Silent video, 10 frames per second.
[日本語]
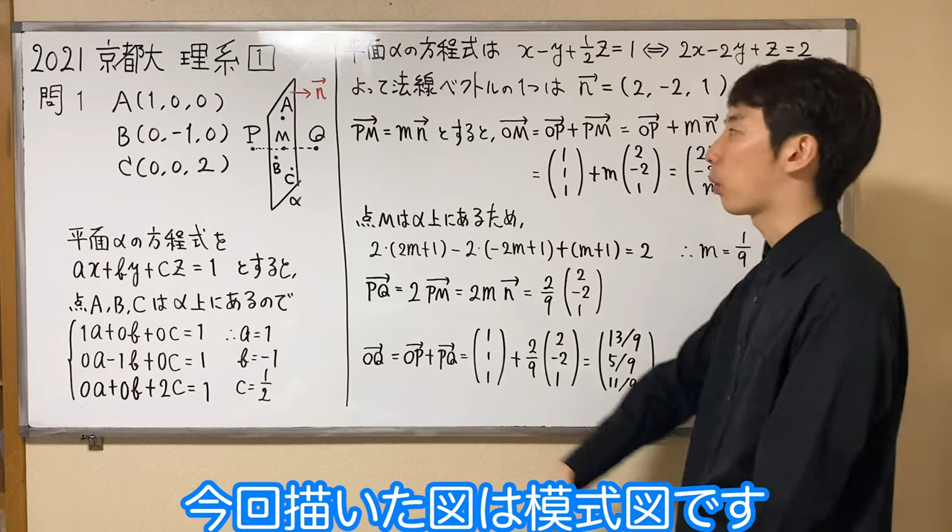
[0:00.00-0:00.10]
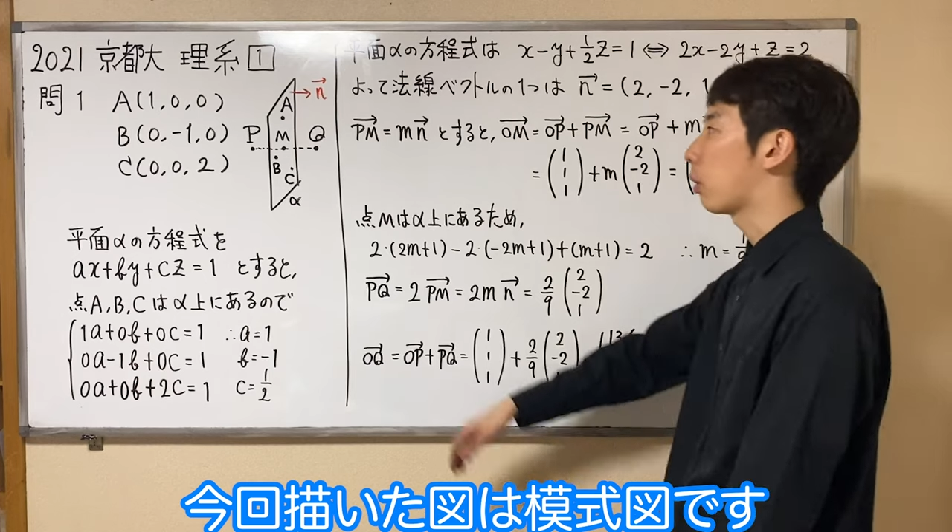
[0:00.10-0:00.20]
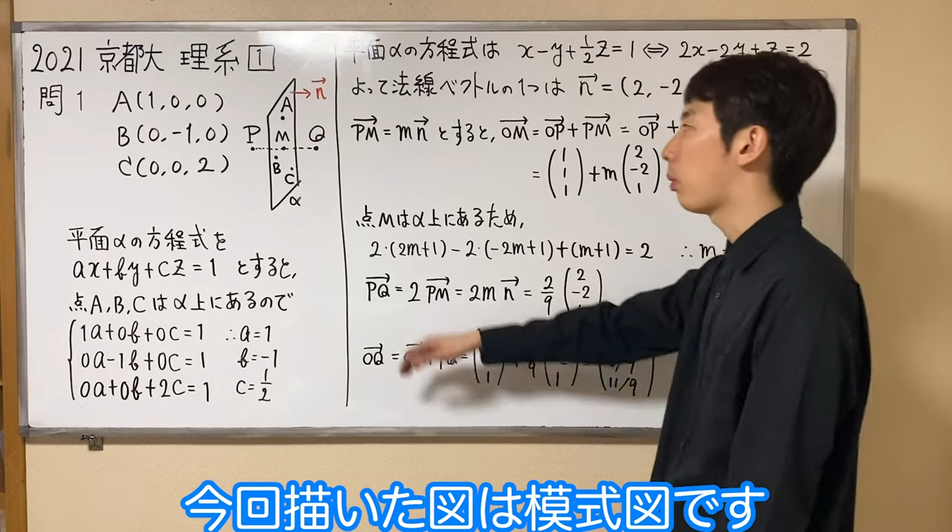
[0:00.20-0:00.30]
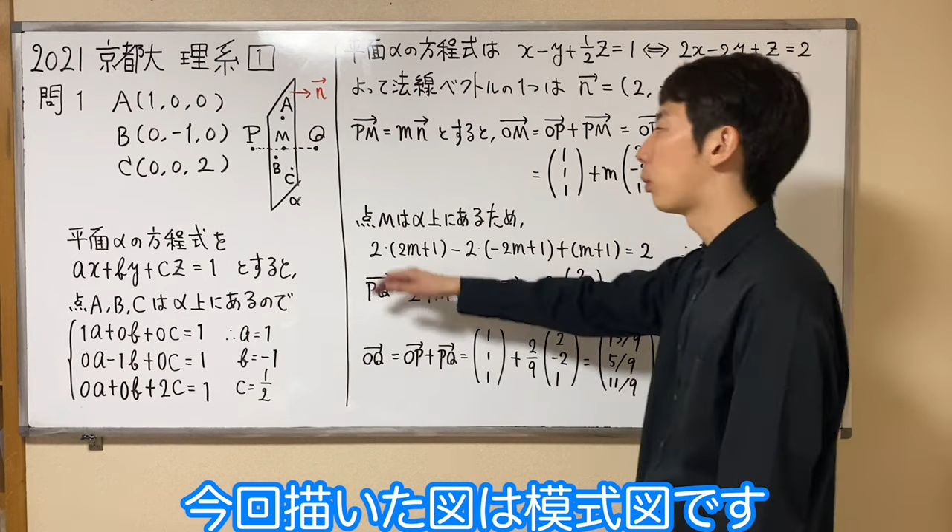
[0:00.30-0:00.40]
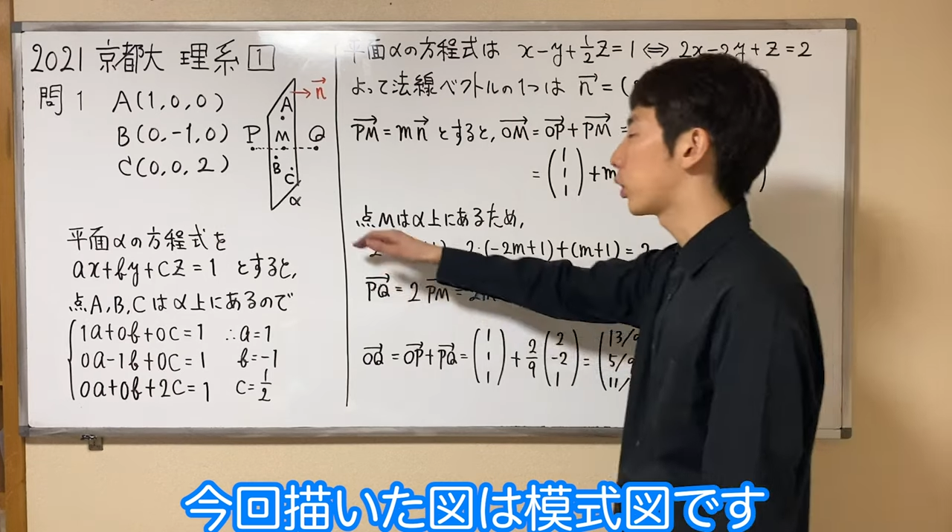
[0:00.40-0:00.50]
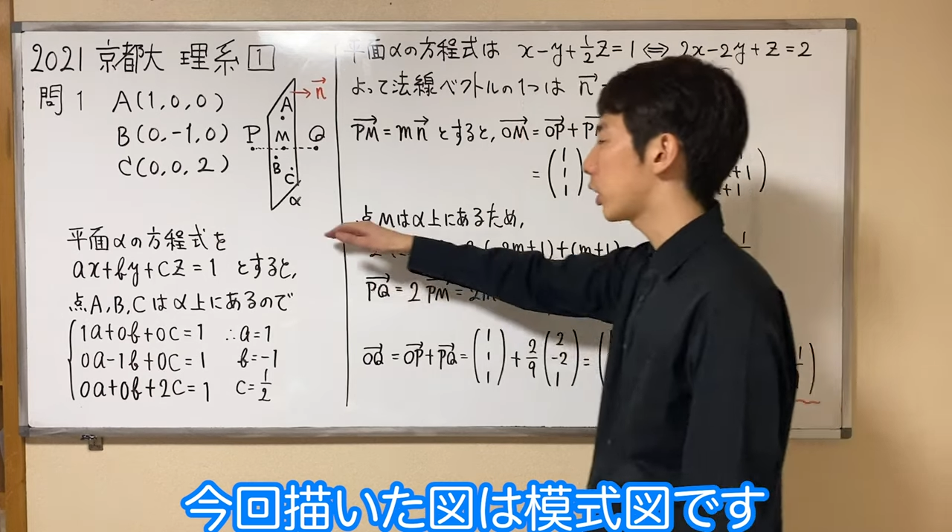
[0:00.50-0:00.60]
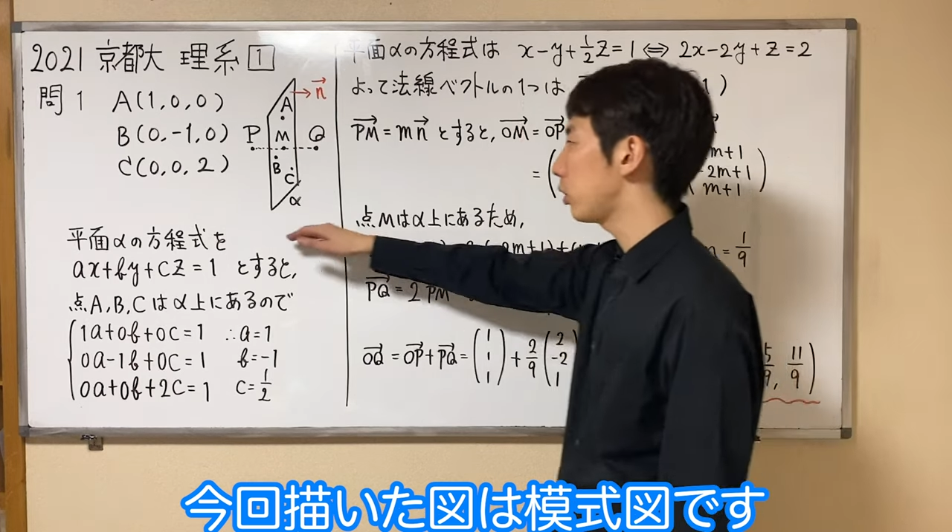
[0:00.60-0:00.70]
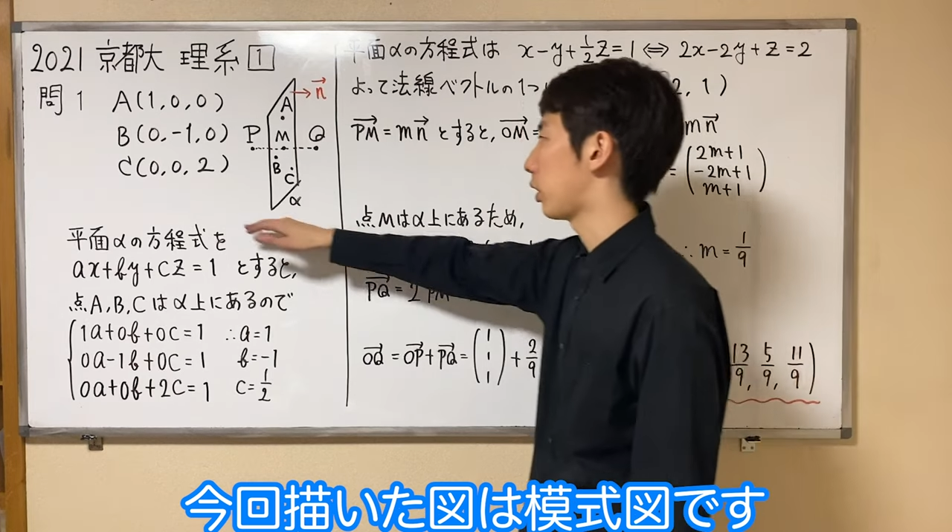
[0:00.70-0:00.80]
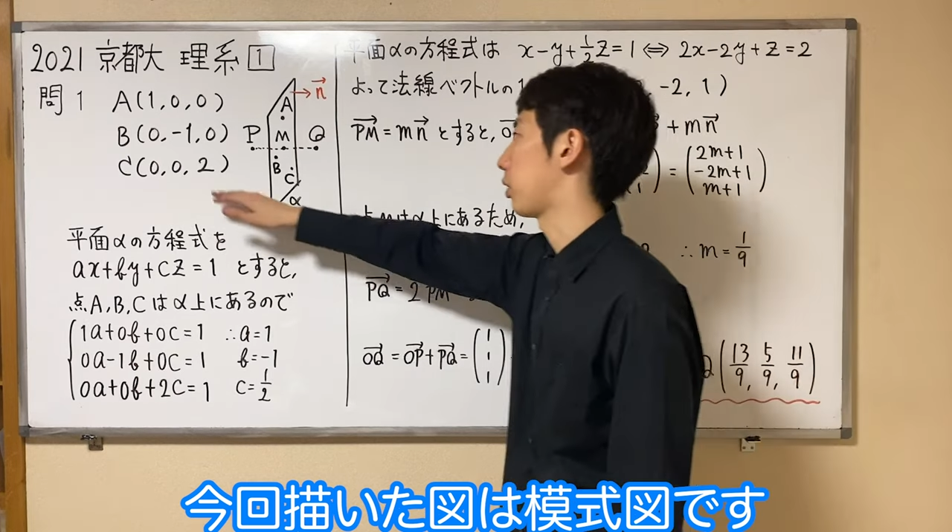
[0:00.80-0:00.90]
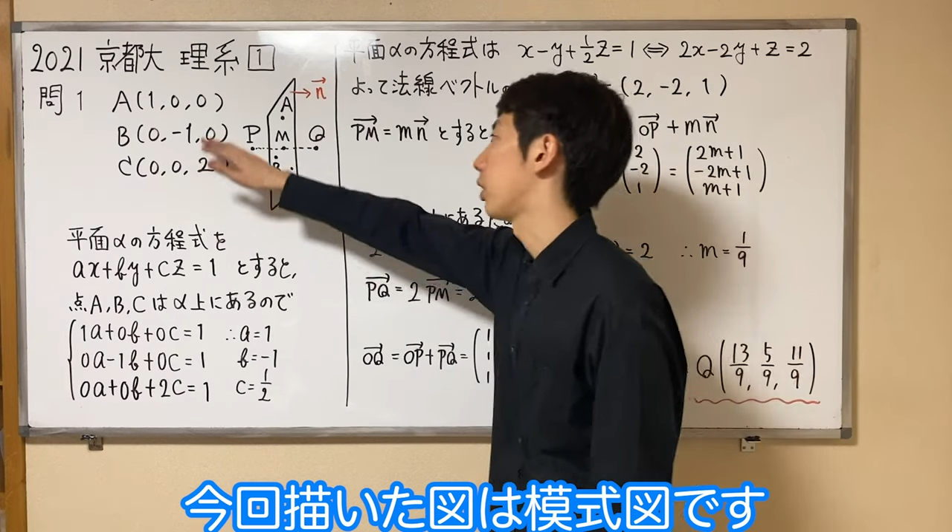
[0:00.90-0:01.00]
これも模式
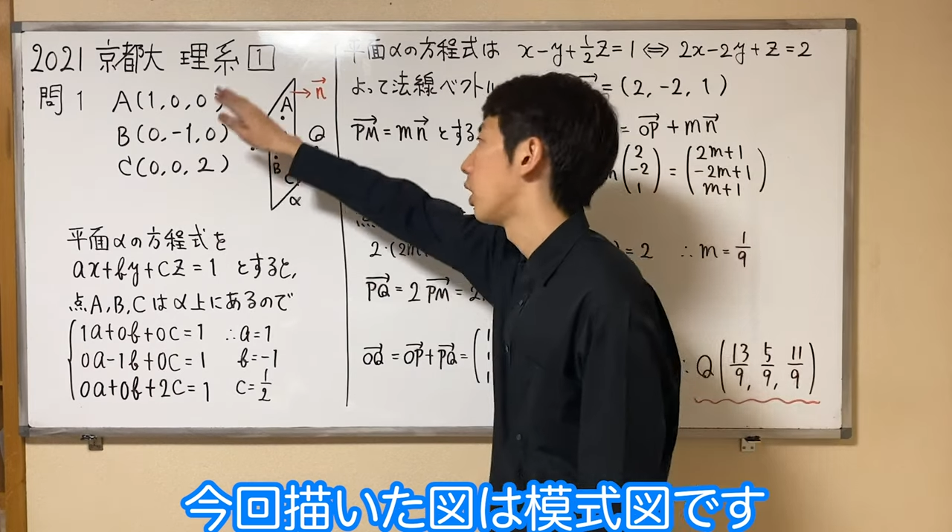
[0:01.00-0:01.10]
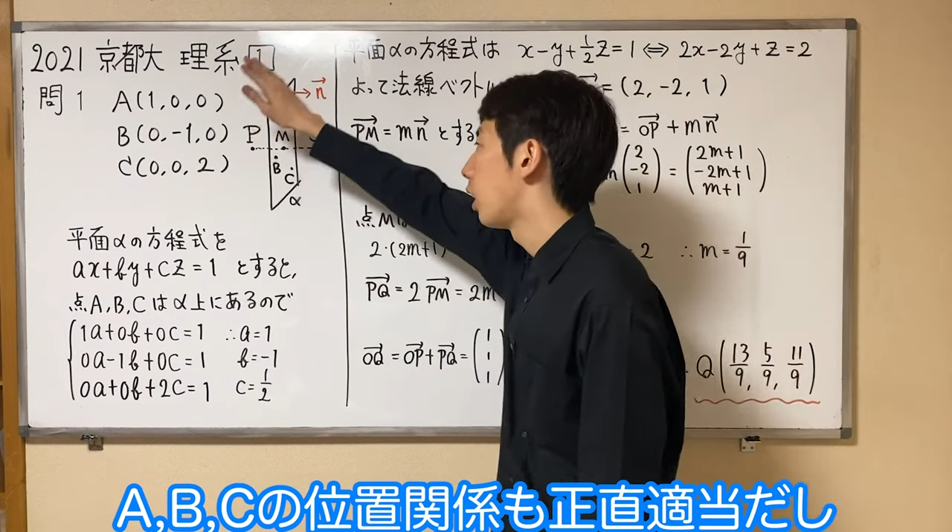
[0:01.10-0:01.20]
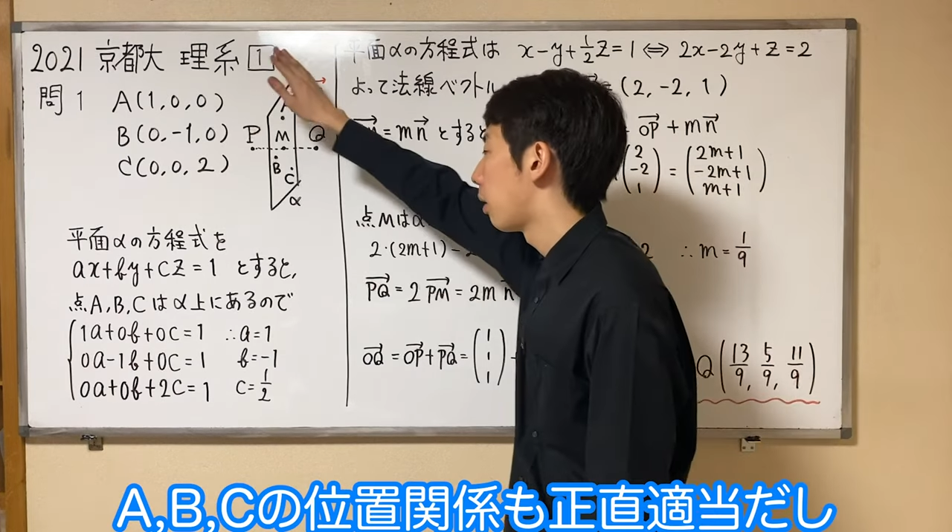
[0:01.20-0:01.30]
図です